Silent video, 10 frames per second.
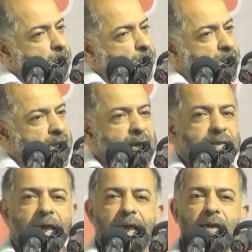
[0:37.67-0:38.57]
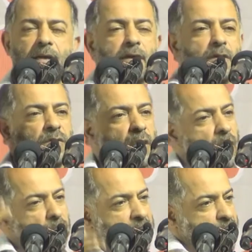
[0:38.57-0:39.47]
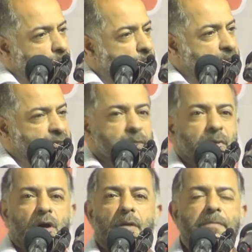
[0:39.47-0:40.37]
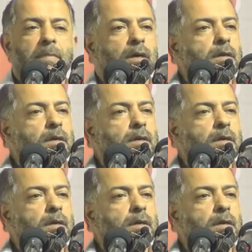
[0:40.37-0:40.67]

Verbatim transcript: المتحدة سووا ندوة باسمهم